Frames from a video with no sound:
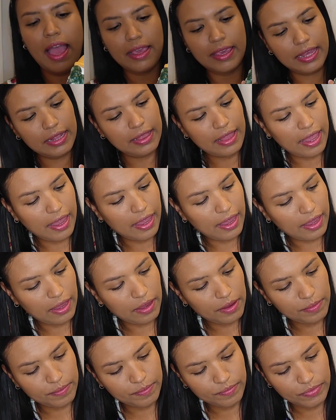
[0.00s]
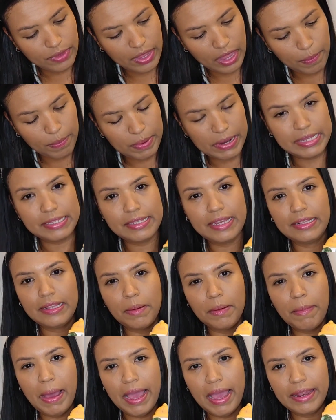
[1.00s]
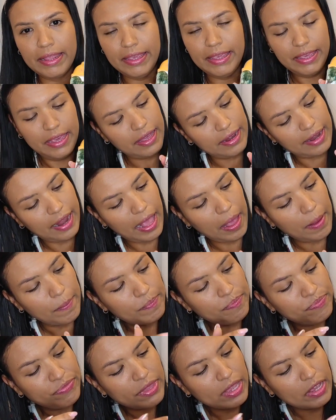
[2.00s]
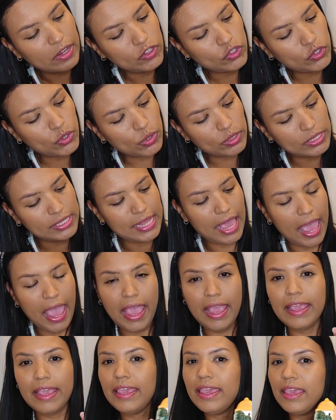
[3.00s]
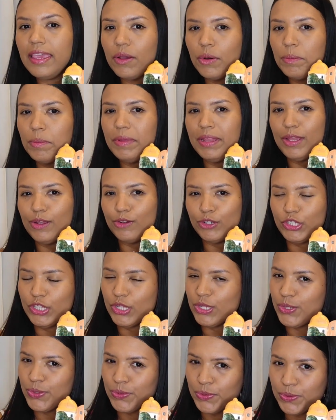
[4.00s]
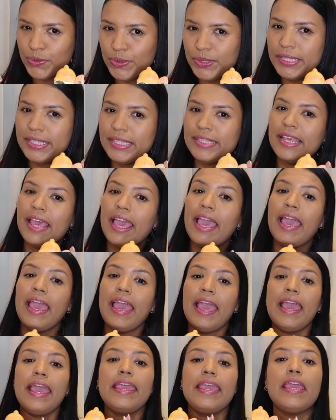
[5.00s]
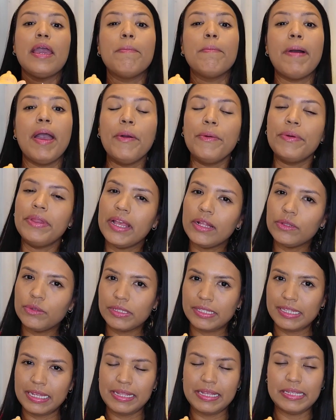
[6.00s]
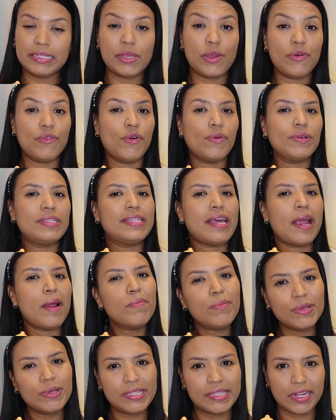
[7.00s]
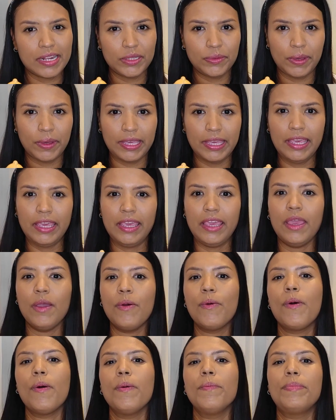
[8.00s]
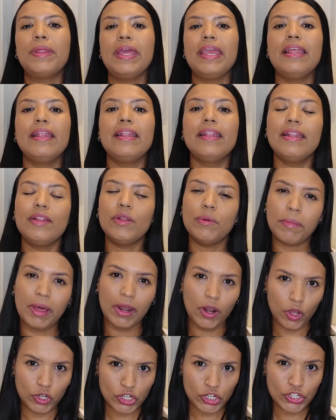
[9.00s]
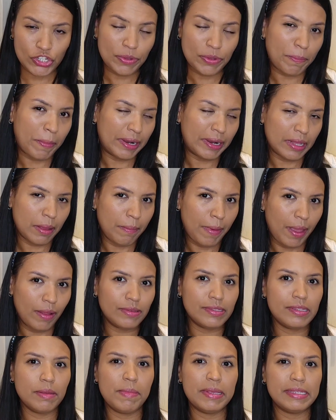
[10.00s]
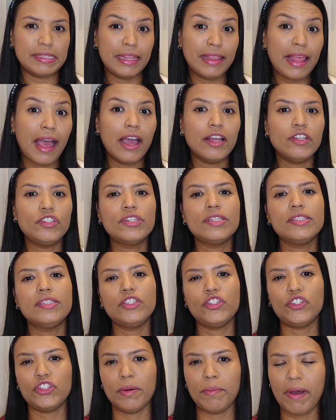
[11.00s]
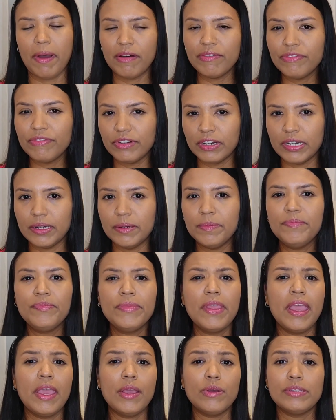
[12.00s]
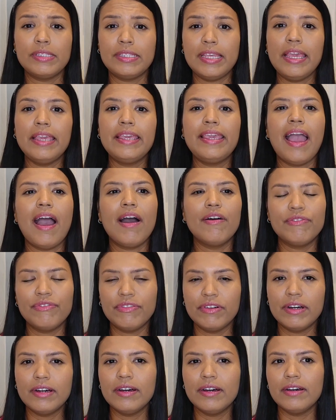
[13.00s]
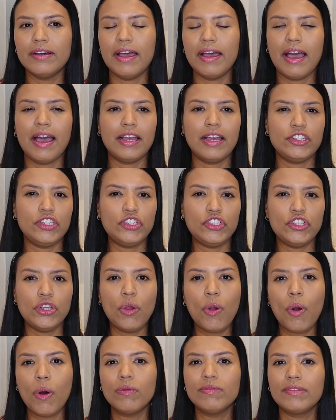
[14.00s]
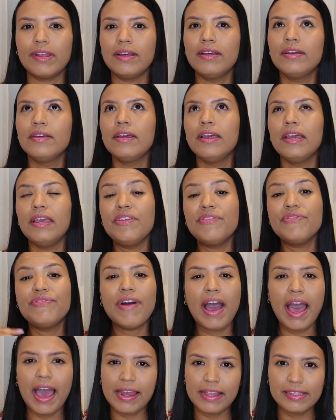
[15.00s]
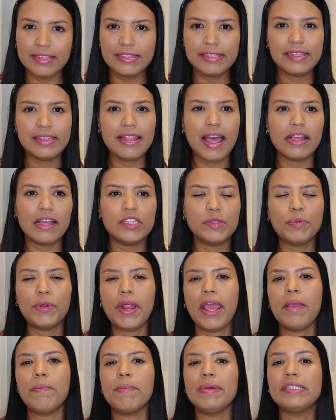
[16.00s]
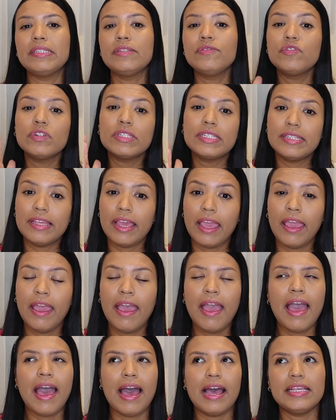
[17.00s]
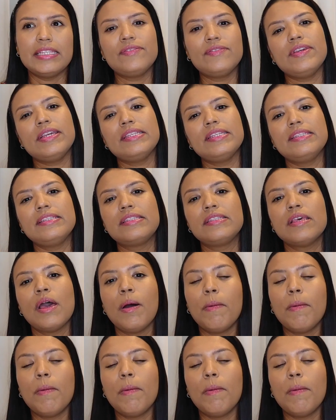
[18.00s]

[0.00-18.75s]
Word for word: Aqui tem... representa Maria, né? José e o menino Jesus. E a maioria dos itens que eu vou estar mostrando aqui, eu comprei numa loja de departamentos da minha cidade que se chama Avan. Eu sei que a Avan a gente encontra em várias cidades por aí, mas se você às vezes